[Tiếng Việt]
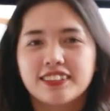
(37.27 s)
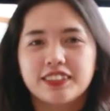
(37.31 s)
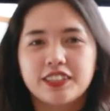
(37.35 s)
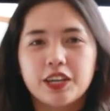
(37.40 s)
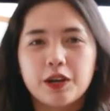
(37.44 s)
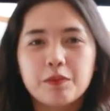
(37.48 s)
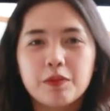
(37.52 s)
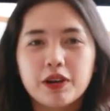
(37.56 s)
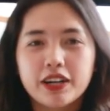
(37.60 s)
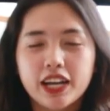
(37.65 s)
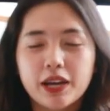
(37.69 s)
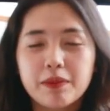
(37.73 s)
Chào
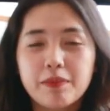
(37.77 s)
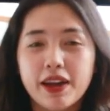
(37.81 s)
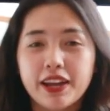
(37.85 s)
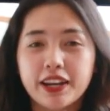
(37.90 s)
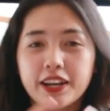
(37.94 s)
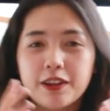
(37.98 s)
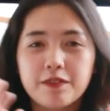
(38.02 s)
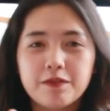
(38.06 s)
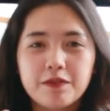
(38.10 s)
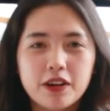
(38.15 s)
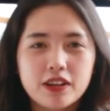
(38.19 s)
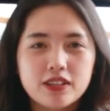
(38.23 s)
mừng các bạn
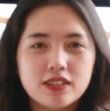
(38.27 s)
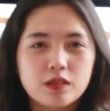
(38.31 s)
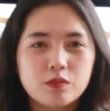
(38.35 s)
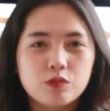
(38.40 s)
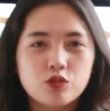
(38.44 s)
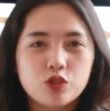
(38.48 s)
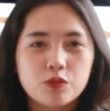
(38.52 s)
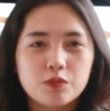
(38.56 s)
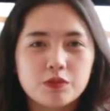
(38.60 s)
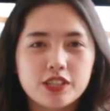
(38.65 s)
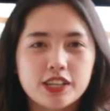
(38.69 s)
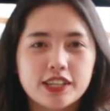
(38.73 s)
đến với
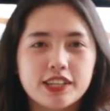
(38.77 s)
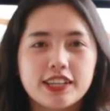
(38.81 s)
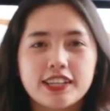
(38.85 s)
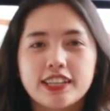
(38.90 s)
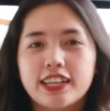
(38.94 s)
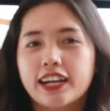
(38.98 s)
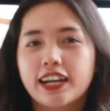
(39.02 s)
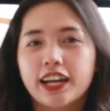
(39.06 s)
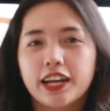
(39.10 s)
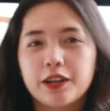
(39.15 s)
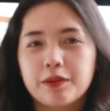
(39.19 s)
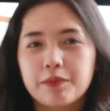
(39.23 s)
Samsung Training
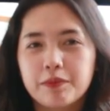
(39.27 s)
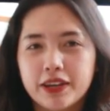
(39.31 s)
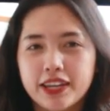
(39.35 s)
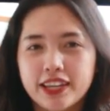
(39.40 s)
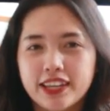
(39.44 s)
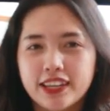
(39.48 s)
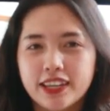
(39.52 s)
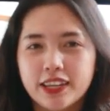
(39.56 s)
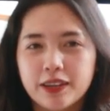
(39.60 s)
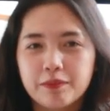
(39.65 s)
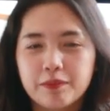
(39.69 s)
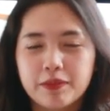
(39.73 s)
Academy.
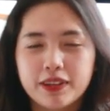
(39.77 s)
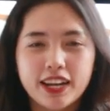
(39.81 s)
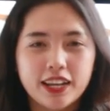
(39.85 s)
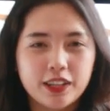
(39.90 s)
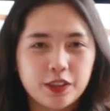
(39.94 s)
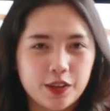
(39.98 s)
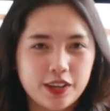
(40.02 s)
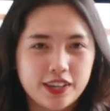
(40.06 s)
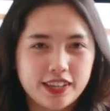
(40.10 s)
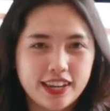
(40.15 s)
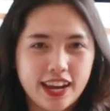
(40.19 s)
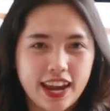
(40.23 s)
Mình là
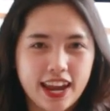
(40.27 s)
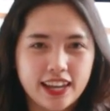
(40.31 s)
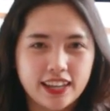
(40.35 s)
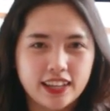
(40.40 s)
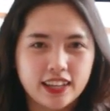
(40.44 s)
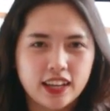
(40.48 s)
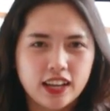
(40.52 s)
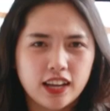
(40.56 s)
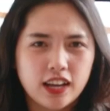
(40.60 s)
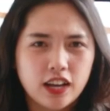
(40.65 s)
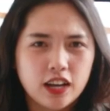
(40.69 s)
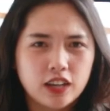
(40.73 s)
Thì Trang.
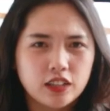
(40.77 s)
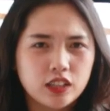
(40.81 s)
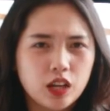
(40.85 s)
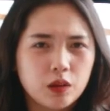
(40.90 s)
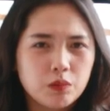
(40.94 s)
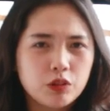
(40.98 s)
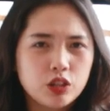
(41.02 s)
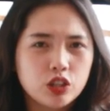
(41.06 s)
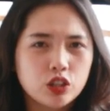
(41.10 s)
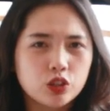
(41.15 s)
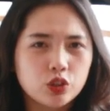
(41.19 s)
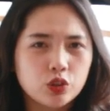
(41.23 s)
Thông
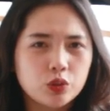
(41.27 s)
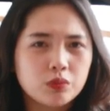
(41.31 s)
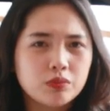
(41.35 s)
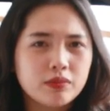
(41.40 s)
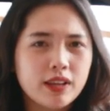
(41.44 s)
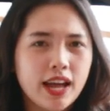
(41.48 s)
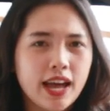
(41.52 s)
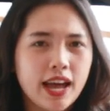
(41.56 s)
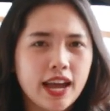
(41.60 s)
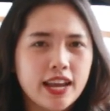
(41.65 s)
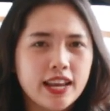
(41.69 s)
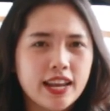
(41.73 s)
thường chúng
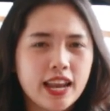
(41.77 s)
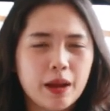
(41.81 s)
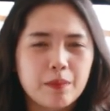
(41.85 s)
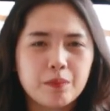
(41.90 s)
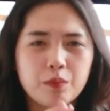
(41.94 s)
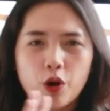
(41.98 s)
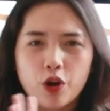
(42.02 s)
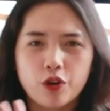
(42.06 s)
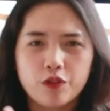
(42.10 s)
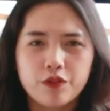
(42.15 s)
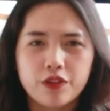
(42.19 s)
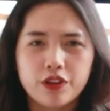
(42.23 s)
ta hay làm
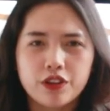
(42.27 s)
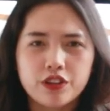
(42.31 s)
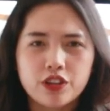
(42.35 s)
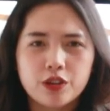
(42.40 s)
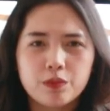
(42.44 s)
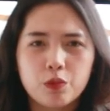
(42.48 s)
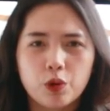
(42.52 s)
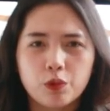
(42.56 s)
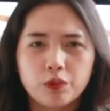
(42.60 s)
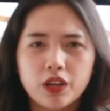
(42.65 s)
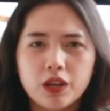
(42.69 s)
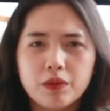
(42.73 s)
mọi việc trên
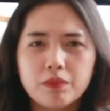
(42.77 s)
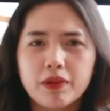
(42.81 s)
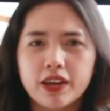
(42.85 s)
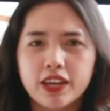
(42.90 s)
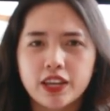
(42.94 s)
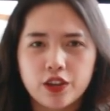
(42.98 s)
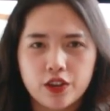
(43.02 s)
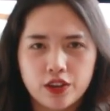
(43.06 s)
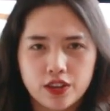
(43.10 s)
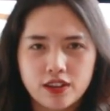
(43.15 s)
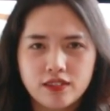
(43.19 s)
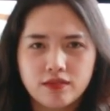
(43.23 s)
một thiết bị
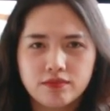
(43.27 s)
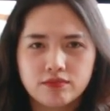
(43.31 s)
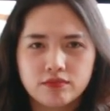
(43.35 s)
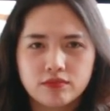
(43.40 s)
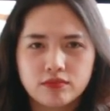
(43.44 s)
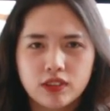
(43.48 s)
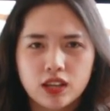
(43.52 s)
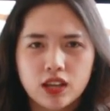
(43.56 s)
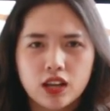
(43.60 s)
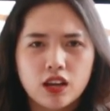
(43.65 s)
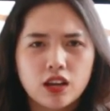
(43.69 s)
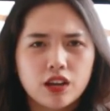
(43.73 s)
duy nhất.
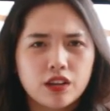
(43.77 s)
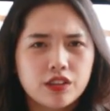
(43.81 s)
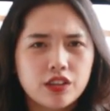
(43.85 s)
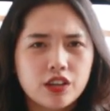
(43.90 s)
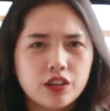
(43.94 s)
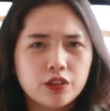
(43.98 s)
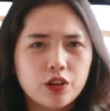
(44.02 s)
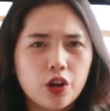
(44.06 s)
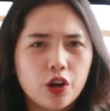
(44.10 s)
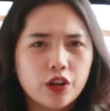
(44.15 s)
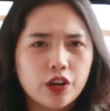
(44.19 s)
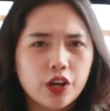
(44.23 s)

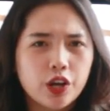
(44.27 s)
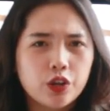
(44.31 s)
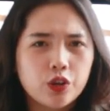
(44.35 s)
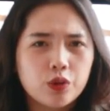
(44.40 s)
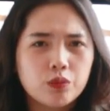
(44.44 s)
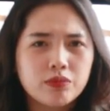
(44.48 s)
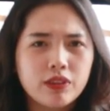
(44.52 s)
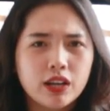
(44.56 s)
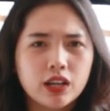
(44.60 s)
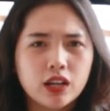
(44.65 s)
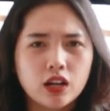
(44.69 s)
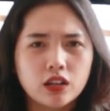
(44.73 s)
Nhưng đôi khi chúng
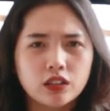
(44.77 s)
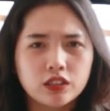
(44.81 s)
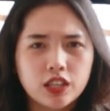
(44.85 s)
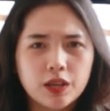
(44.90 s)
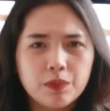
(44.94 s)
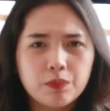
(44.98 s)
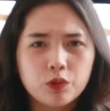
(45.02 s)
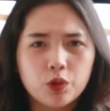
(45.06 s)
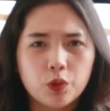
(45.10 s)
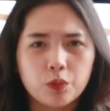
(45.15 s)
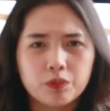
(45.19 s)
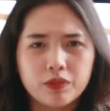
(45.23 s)
ta cần tiếp
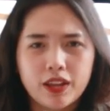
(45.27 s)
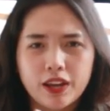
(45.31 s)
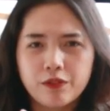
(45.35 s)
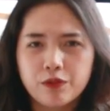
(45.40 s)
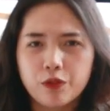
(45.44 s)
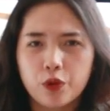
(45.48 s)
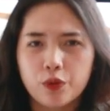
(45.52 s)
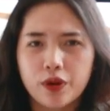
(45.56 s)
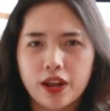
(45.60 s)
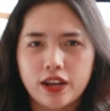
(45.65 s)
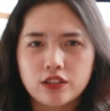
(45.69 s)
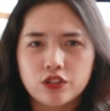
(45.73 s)
tục tác
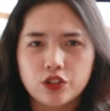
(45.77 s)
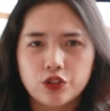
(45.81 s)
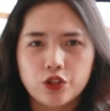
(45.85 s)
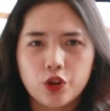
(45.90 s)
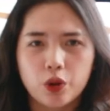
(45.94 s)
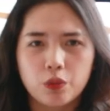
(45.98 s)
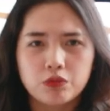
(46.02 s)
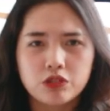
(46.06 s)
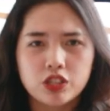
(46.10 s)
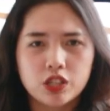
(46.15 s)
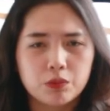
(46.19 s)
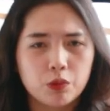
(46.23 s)
vụ đang sử
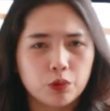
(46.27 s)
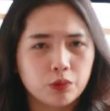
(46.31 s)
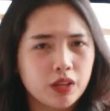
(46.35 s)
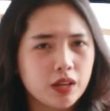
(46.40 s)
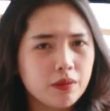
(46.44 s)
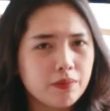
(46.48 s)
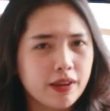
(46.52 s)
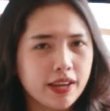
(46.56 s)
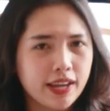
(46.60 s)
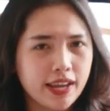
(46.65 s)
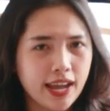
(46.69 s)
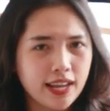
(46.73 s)
dụng trên một thiết
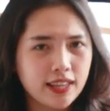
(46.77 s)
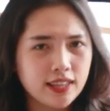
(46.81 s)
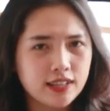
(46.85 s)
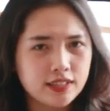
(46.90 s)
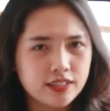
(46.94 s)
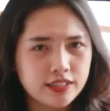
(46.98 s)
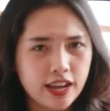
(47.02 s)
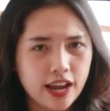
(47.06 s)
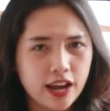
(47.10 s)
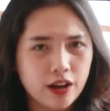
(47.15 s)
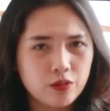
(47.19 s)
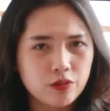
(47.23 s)
bị khác thì
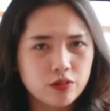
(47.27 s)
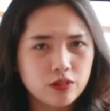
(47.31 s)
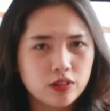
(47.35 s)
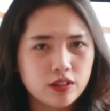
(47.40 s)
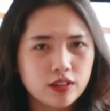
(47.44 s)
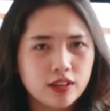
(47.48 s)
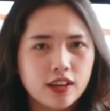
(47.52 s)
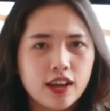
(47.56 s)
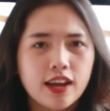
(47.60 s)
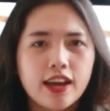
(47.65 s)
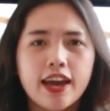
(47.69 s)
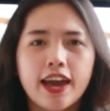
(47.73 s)
sao?
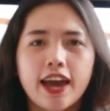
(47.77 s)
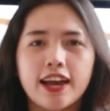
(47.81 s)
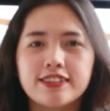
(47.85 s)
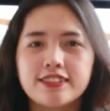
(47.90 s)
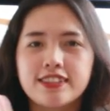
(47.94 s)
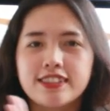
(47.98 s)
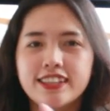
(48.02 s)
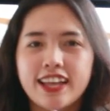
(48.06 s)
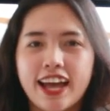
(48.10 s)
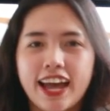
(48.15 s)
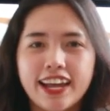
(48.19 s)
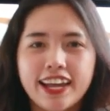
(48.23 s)
Hệ
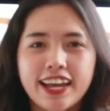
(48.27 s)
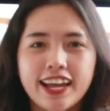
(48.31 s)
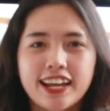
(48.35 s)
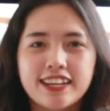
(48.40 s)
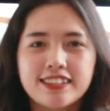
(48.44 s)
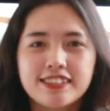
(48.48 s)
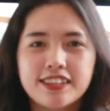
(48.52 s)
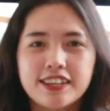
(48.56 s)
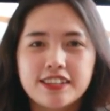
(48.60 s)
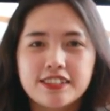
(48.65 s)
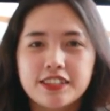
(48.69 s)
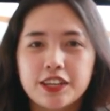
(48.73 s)
sinh thái
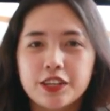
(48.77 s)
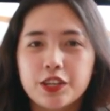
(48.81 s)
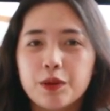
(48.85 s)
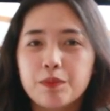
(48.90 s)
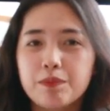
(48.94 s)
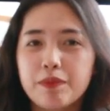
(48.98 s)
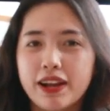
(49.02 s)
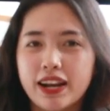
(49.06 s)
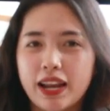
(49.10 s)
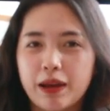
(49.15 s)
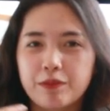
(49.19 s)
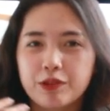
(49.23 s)
Galaxy sẽ giúp
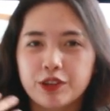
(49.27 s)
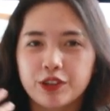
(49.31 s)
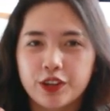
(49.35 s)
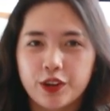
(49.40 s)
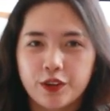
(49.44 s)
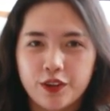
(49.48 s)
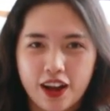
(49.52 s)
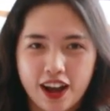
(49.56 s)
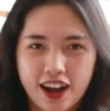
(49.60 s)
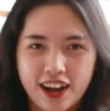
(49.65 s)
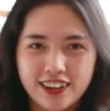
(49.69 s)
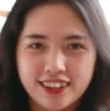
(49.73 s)
bạn làm được điều
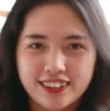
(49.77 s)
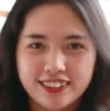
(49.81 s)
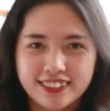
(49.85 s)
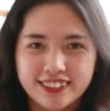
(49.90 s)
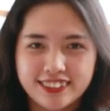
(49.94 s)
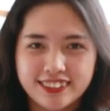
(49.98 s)
đó.